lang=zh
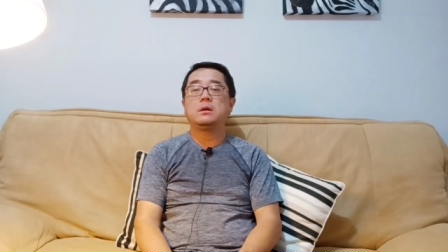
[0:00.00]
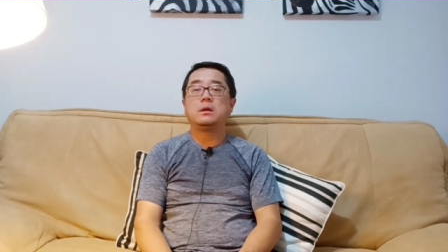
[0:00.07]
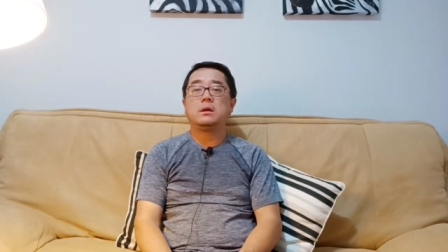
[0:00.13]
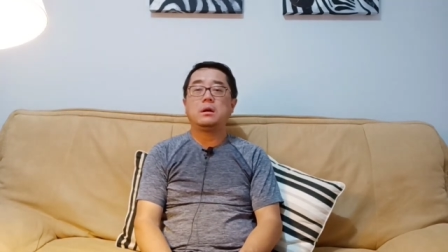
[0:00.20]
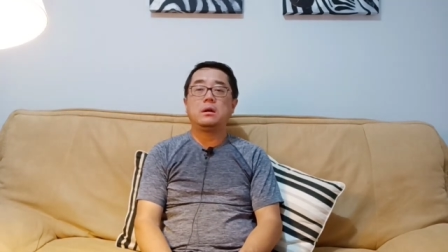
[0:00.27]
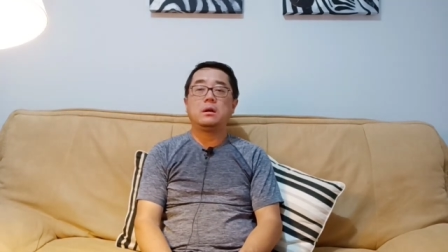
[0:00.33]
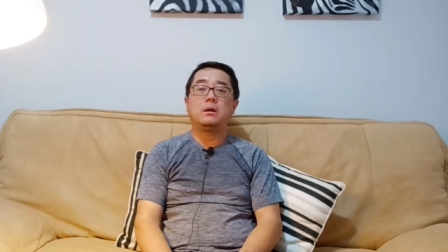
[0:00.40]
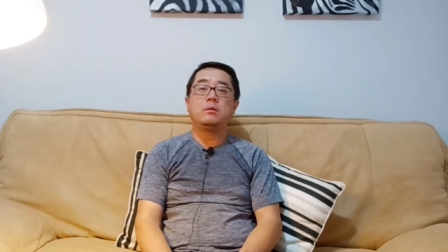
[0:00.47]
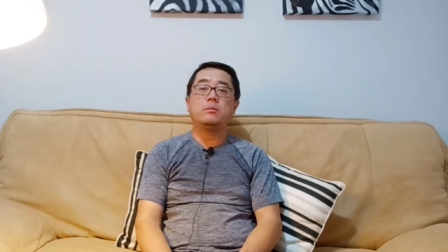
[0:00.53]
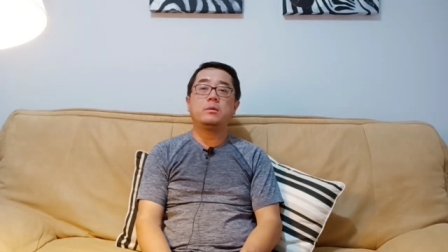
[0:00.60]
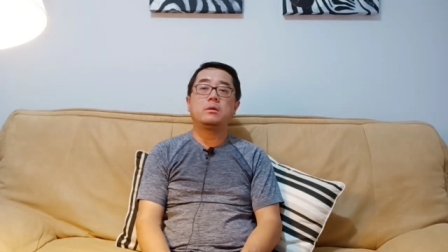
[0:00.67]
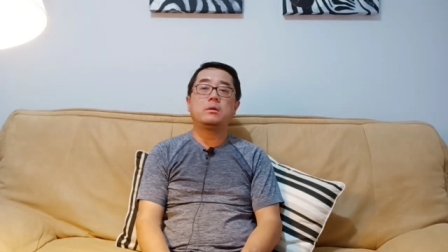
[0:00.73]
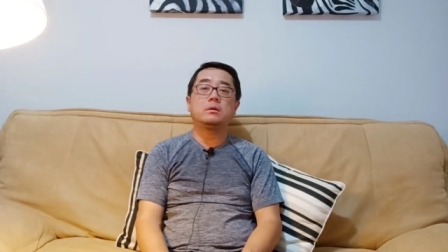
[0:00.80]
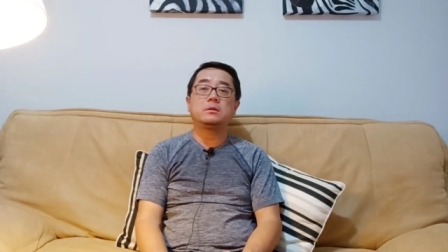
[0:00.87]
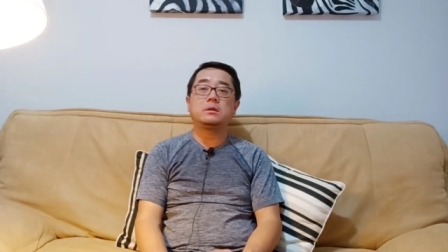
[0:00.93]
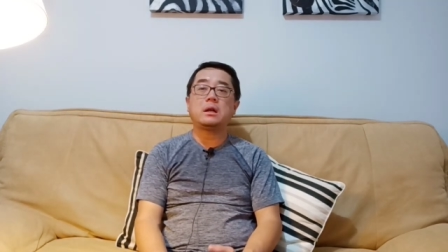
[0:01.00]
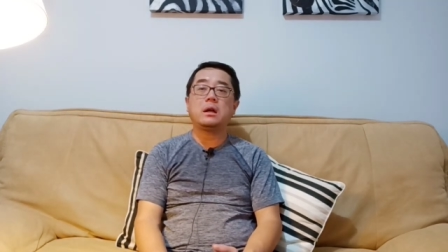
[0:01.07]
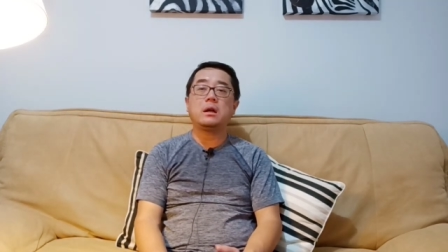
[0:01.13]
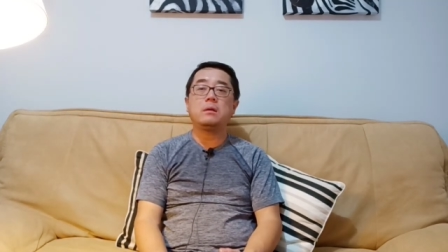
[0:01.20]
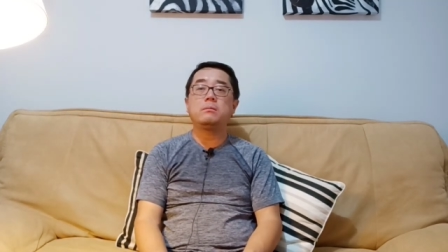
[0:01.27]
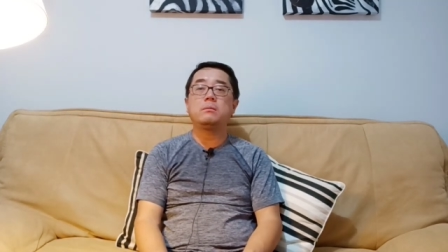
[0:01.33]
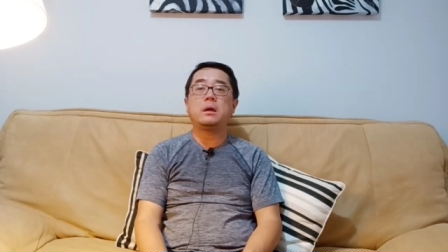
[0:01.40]
啊，奥密克戎
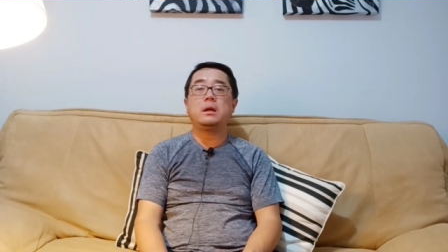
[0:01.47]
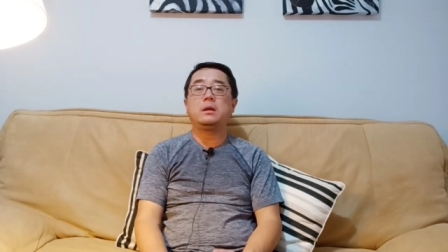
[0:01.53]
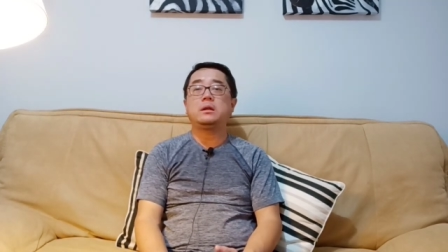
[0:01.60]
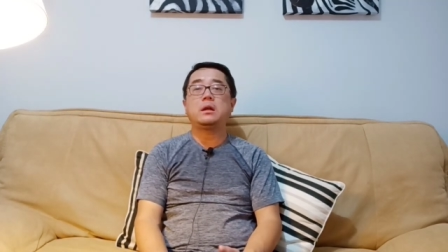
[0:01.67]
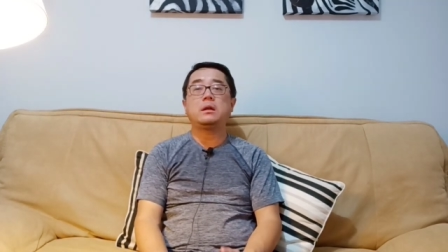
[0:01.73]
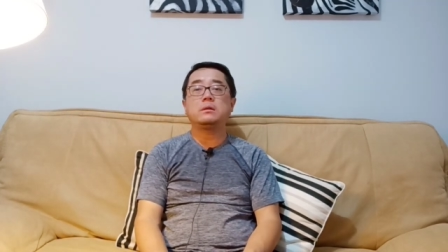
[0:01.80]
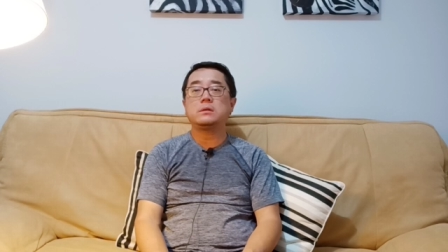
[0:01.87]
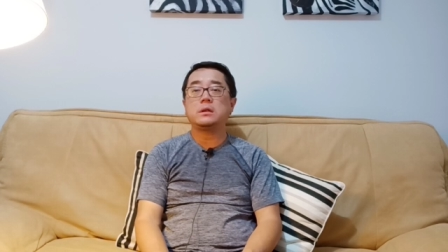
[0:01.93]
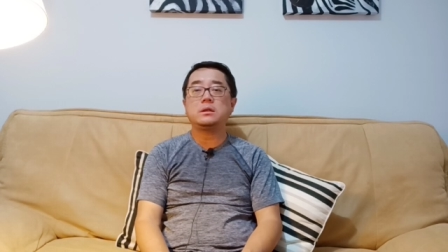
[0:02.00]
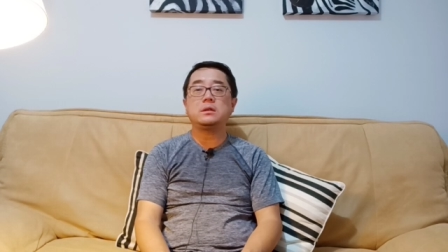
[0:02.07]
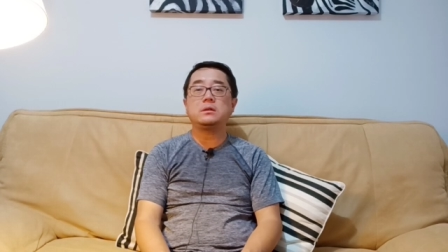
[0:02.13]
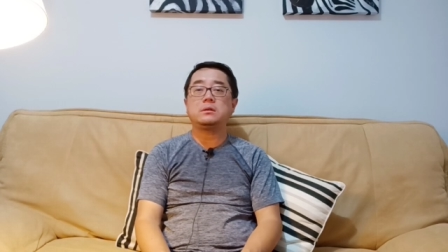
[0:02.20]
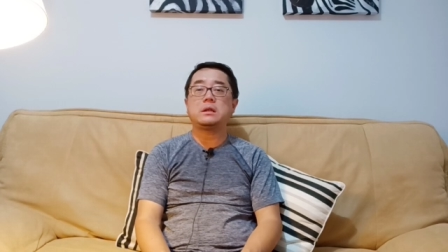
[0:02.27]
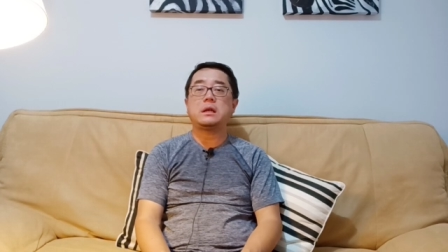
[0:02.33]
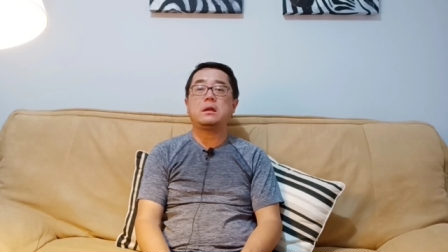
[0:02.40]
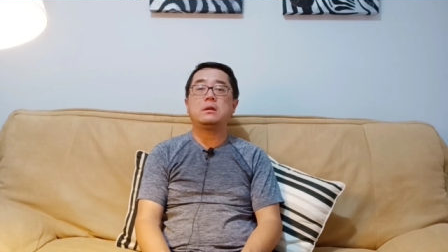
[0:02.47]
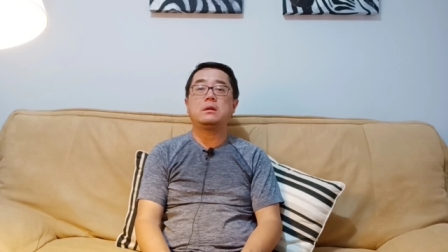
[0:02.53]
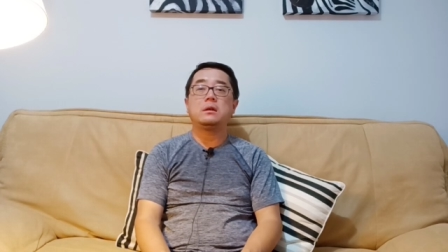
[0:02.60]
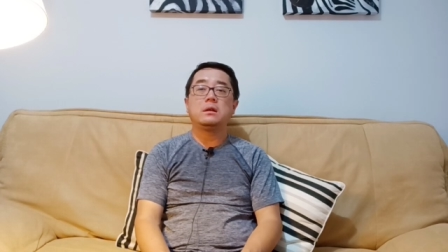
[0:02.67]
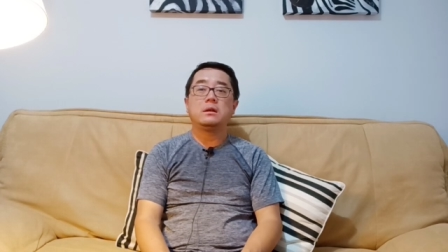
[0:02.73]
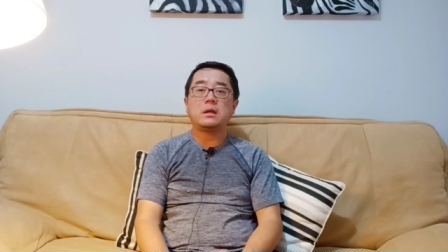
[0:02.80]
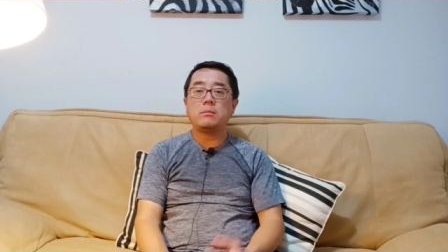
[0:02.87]
它每天都在进展，
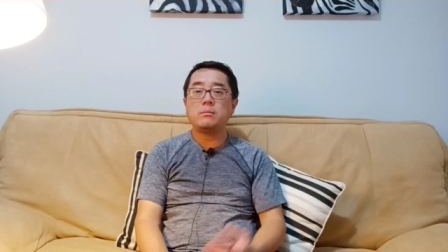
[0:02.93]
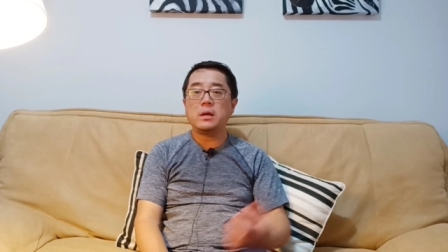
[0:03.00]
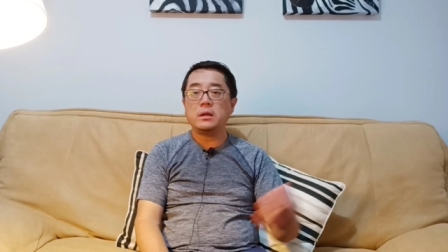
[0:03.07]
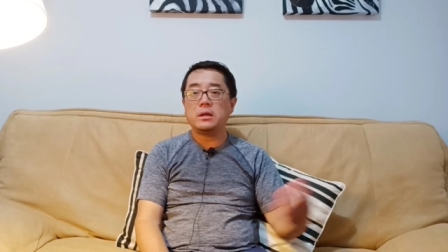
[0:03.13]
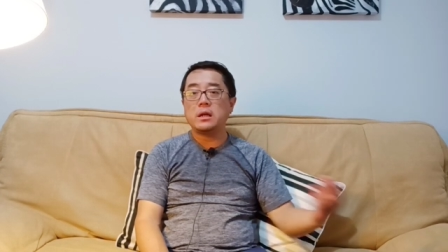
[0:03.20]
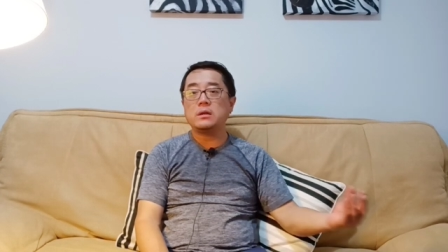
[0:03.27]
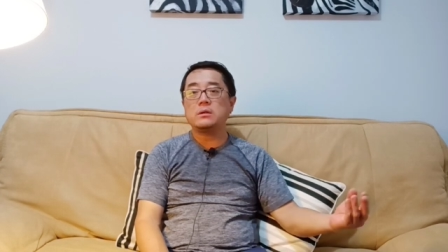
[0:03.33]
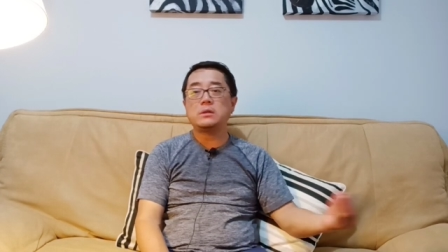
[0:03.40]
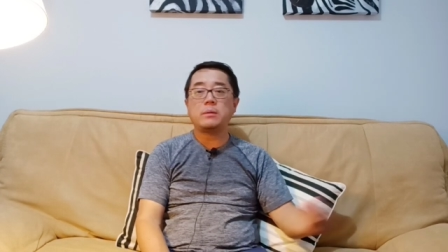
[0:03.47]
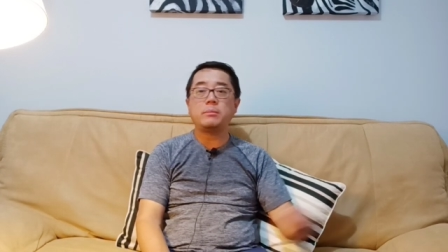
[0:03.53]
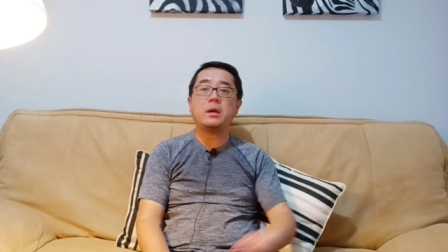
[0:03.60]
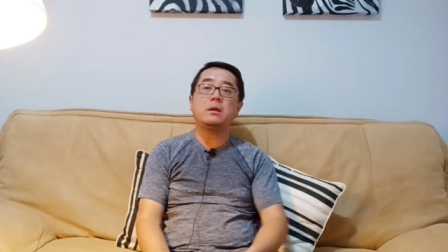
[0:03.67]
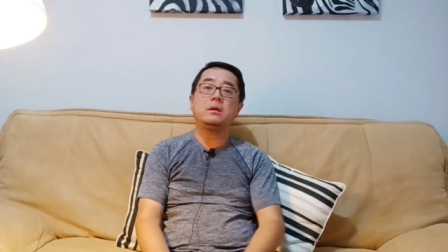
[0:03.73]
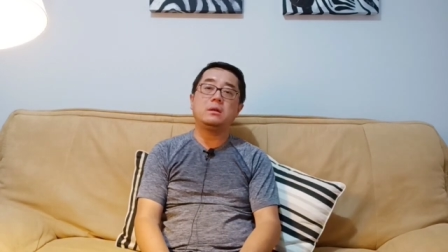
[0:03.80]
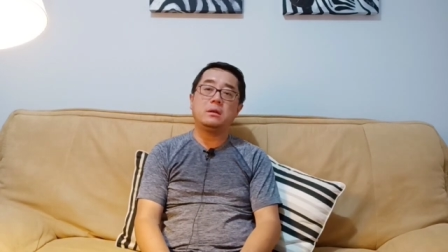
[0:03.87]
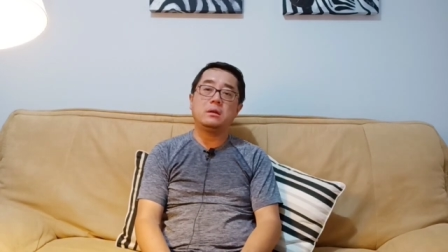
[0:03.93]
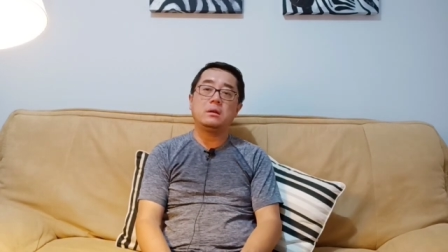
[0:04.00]
它每天都在变异，